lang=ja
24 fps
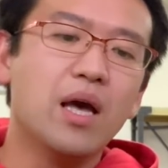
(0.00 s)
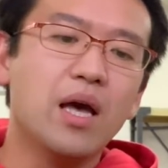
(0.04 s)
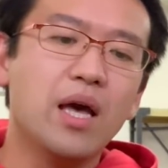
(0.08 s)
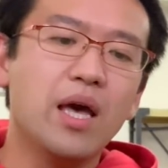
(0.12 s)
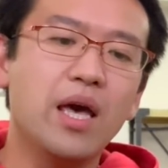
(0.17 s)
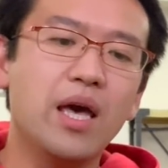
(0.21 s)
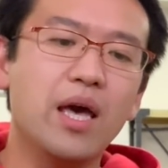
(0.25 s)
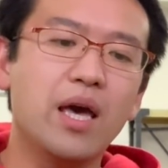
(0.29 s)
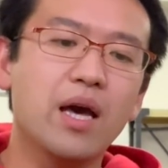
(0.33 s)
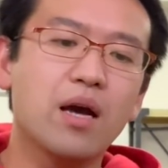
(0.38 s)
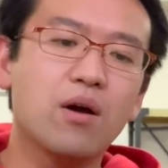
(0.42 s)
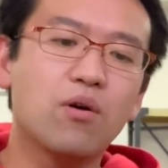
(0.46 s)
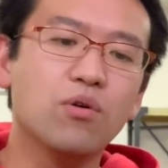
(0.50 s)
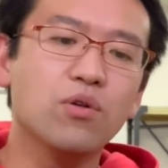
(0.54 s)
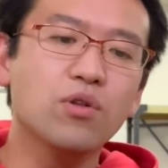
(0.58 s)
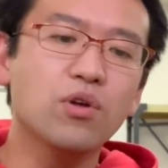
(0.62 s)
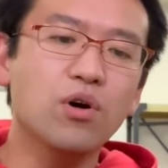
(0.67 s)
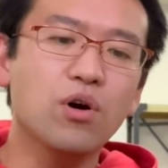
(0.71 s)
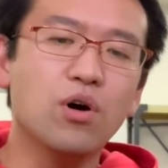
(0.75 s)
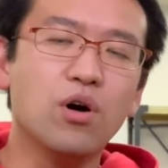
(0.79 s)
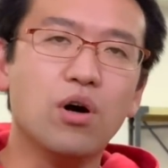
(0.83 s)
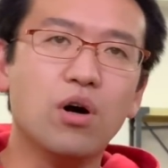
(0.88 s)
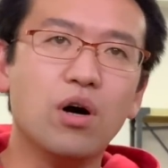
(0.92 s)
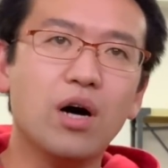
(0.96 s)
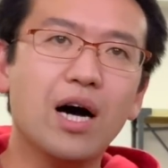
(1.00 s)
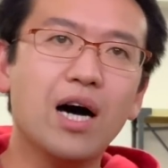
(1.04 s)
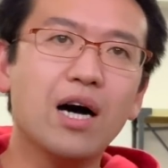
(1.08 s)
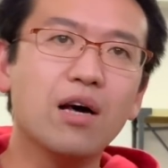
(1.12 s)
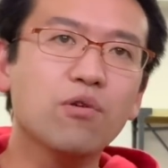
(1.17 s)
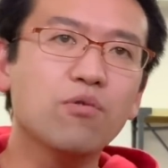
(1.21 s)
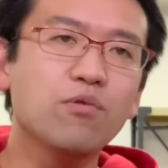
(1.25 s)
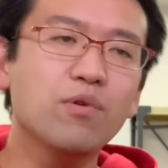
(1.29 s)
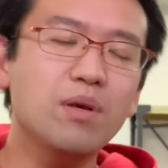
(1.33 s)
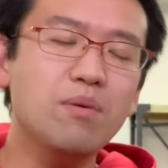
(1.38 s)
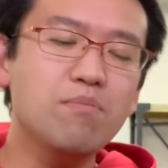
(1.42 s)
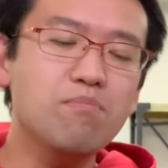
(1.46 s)
えー、この
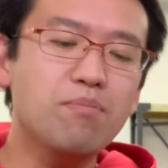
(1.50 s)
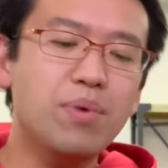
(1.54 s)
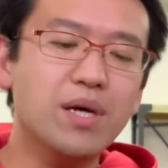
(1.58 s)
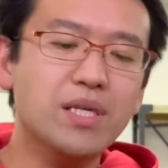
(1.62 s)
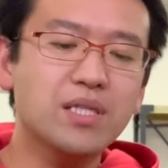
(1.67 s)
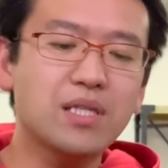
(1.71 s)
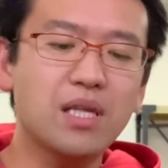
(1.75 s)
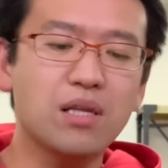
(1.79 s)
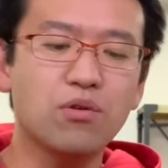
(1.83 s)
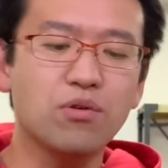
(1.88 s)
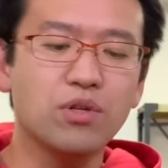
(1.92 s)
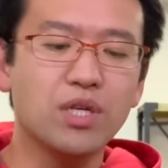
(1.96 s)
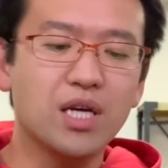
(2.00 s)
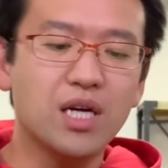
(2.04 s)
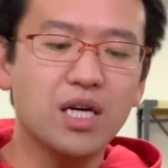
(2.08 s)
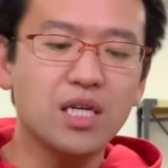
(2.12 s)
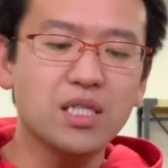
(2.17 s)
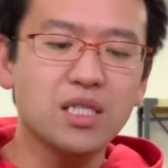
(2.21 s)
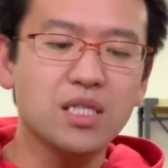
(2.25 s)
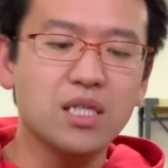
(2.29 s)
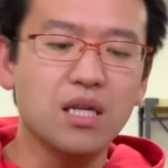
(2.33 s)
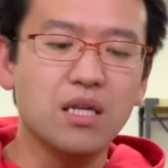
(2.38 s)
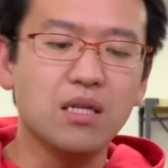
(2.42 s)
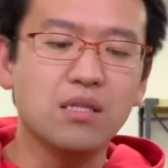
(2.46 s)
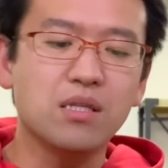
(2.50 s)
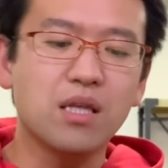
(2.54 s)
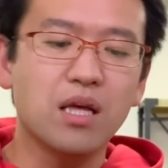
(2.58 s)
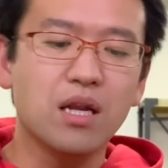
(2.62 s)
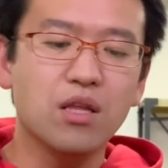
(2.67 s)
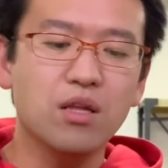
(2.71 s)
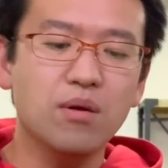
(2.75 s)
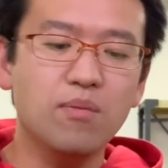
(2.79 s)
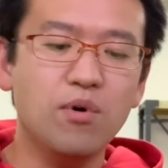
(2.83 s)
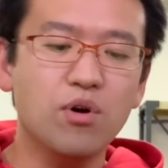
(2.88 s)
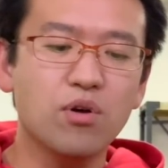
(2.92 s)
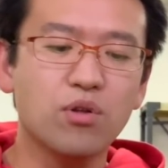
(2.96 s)
ハロウィンバステトに関してですけれ
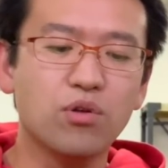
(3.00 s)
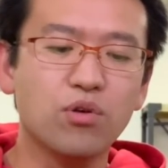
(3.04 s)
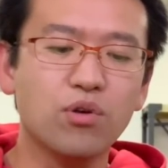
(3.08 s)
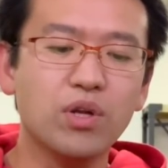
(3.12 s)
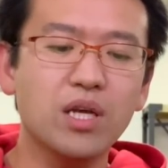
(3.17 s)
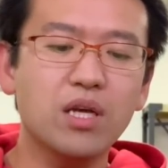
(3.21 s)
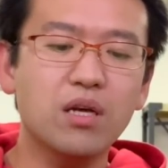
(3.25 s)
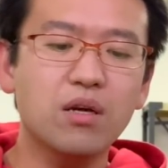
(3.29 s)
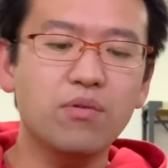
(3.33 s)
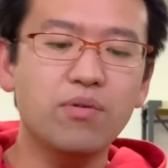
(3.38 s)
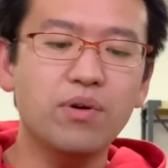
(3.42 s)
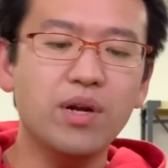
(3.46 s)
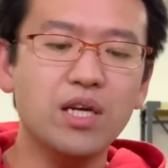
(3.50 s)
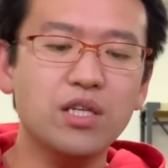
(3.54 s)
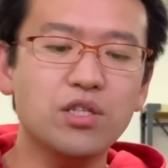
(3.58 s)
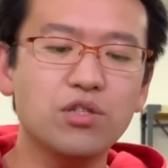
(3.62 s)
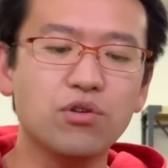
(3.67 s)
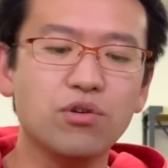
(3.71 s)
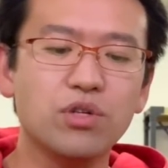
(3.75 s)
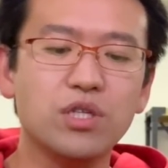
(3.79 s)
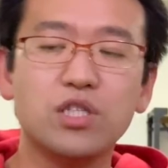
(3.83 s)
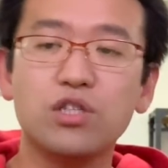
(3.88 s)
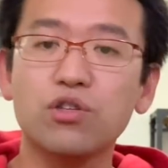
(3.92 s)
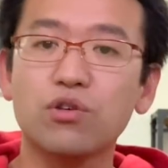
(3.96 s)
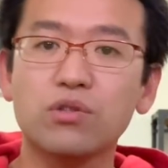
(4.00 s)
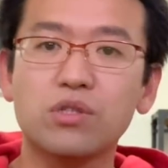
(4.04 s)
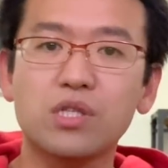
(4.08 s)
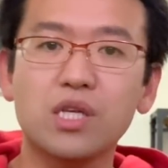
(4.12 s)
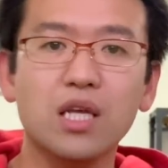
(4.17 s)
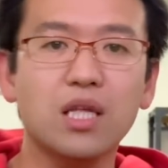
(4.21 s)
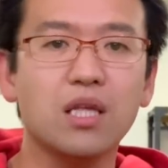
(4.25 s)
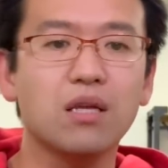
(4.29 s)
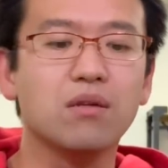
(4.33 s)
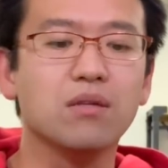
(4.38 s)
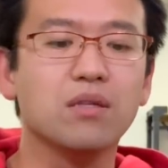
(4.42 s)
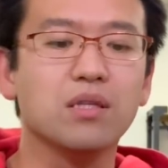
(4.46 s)
ども、トリックフラッシュを一応つ
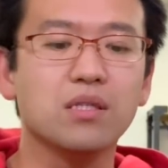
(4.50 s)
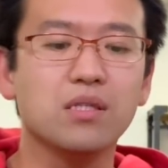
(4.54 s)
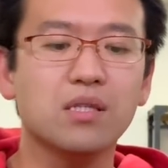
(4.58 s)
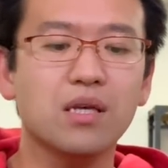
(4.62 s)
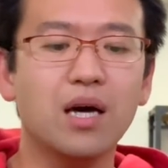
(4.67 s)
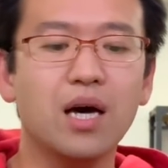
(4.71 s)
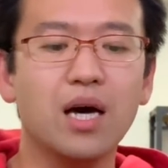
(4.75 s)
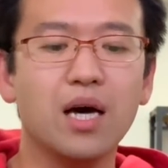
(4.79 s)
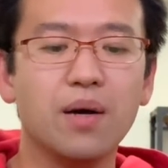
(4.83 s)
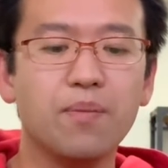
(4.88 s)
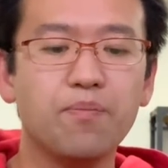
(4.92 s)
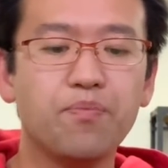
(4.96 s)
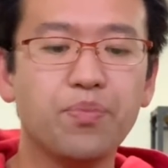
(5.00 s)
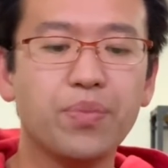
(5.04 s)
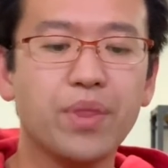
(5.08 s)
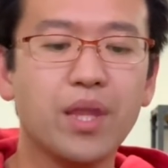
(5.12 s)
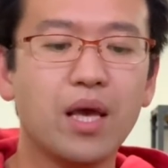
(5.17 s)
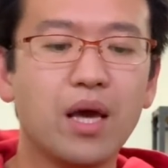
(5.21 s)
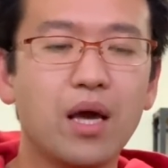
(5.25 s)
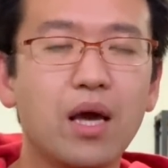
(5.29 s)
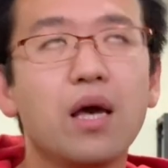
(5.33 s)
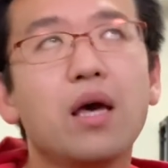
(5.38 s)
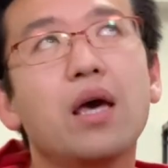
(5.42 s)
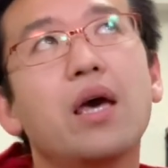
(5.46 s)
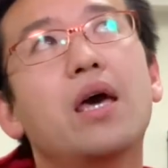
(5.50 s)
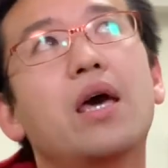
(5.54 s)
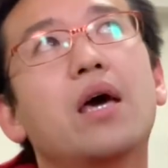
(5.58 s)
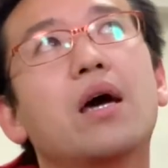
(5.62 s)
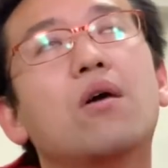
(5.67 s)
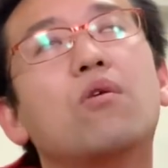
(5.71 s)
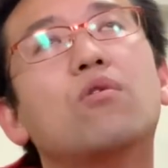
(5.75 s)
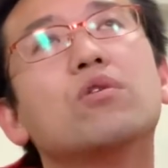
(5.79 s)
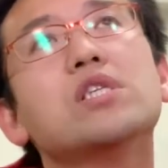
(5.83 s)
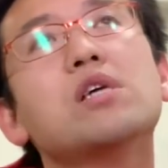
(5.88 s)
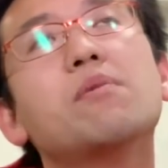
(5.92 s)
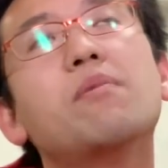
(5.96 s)
けてるんですが、えー、
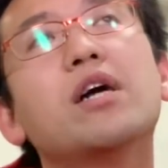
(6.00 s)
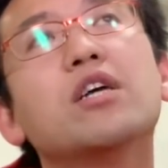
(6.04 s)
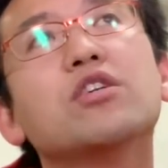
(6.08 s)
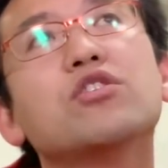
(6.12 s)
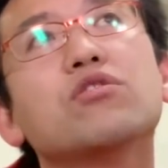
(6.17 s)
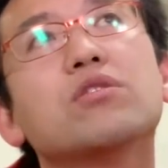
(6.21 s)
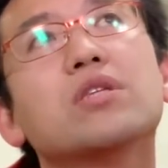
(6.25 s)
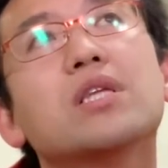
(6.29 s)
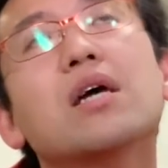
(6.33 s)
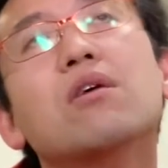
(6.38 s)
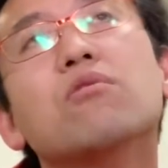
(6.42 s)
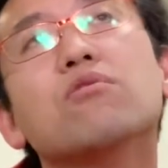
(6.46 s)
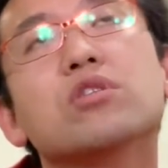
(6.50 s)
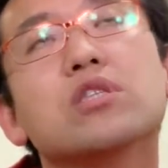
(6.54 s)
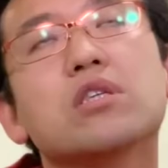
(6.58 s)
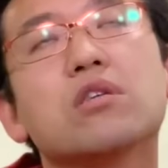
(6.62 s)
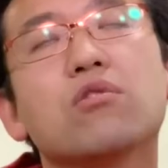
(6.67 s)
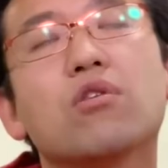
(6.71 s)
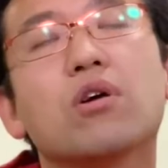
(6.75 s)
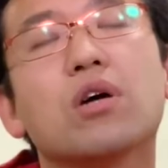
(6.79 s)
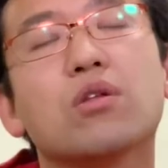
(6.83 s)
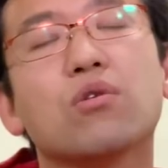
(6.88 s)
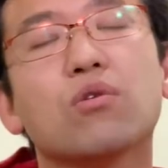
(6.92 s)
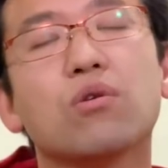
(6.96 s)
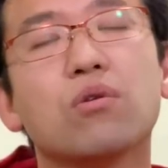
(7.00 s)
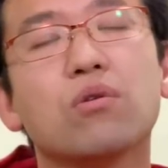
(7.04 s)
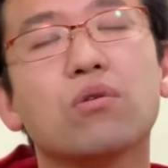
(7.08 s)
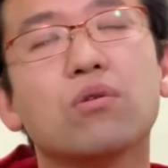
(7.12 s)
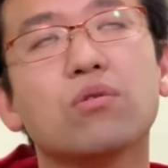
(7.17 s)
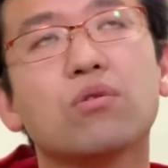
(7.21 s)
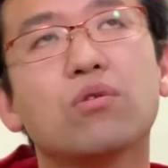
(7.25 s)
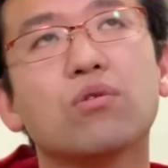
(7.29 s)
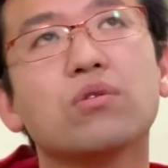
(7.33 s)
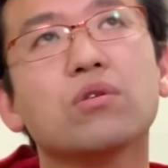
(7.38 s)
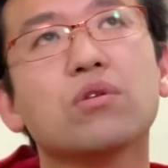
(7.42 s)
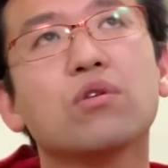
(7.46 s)
お邪魔が10ターン落ちるとか、
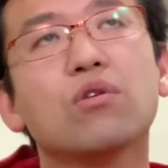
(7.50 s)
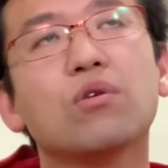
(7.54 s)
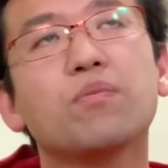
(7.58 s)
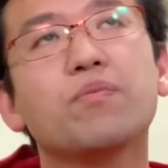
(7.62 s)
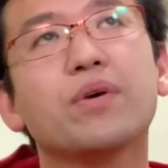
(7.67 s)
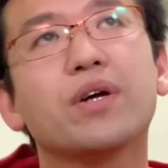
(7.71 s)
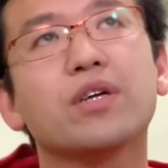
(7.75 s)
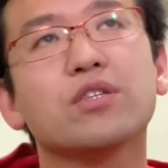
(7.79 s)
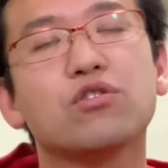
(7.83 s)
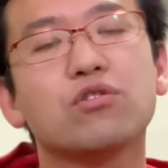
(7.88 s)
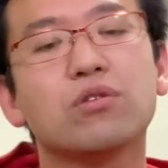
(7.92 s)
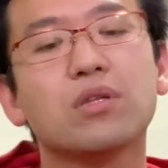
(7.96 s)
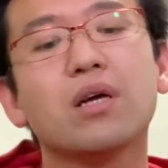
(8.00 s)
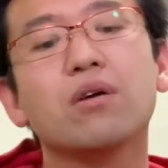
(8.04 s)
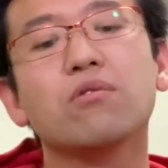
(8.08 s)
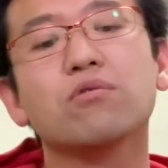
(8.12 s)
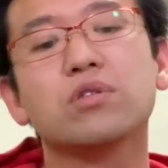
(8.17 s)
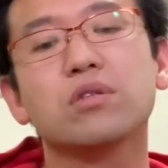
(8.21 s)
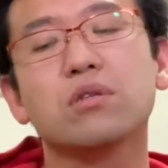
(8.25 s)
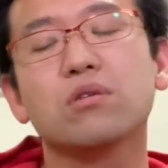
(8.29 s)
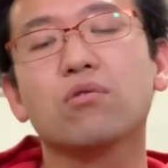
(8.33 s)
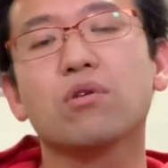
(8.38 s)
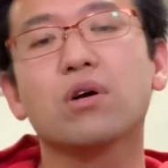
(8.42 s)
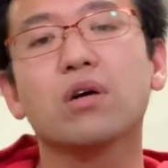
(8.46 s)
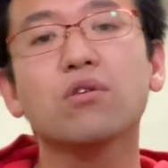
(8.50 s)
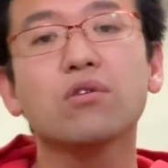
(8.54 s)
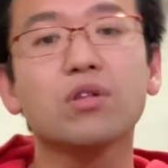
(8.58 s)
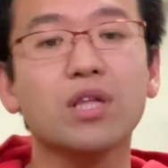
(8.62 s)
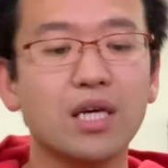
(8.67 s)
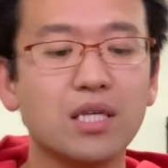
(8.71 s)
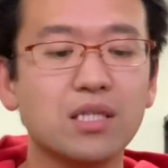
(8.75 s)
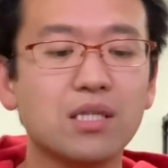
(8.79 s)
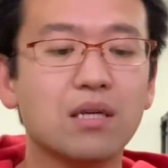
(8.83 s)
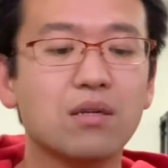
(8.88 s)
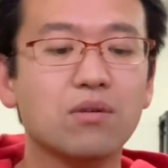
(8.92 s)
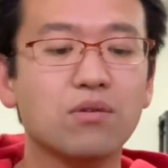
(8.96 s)
毒ドロップが10ターン落ちるとかの
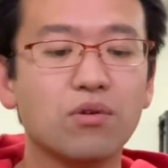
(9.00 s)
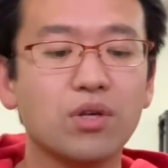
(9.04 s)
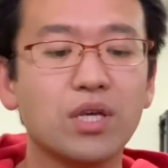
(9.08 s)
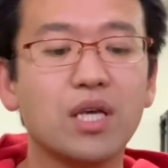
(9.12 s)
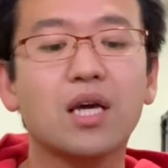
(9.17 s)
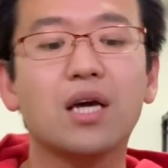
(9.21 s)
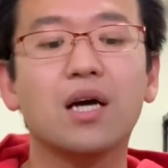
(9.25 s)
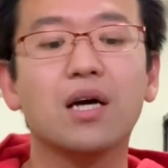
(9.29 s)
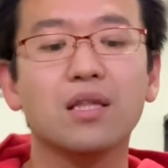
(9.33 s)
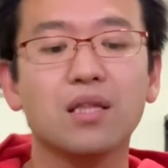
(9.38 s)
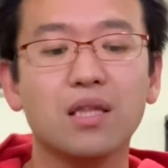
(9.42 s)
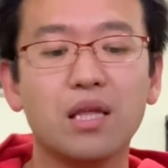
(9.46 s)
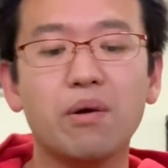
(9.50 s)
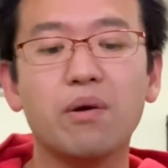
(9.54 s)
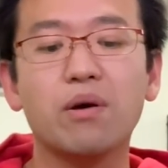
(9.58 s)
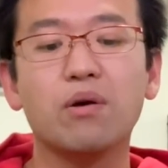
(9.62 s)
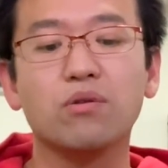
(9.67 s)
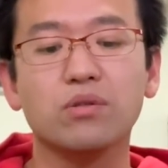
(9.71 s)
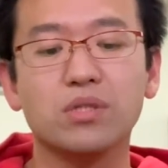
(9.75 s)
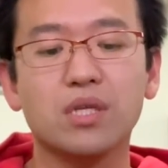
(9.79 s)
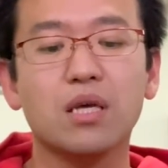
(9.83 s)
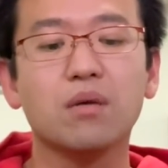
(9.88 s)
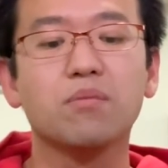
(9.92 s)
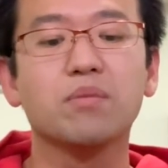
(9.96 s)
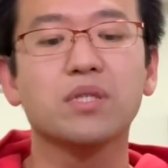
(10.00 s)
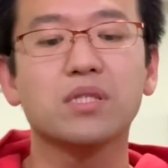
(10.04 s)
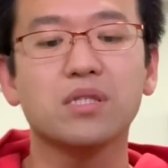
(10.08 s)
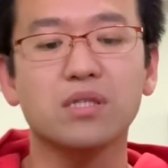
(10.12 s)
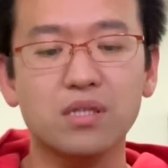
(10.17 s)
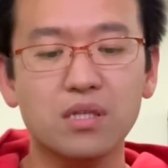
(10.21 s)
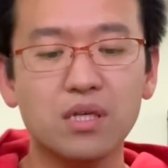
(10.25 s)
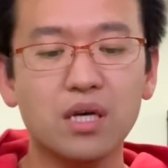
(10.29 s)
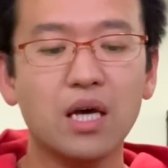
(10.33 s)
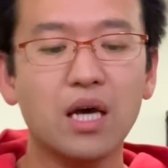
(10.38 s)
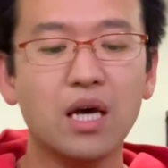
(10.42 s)
対策の一環ではございます。